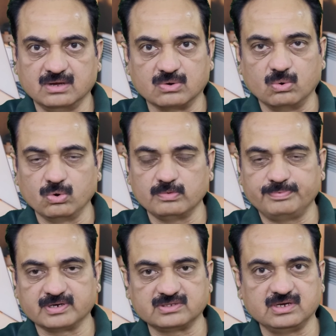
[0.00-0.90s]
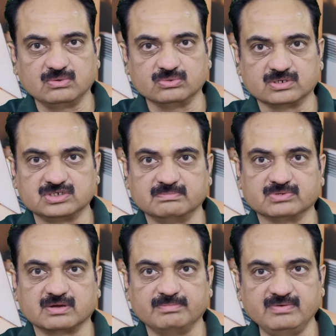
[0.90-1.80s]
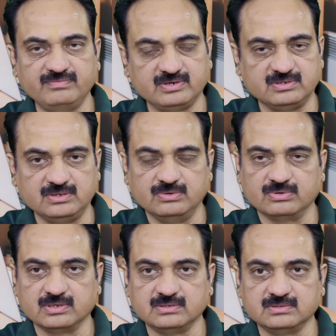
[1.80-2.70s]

रोग प्रतिरोधक क्षमता में वृद्धि होगी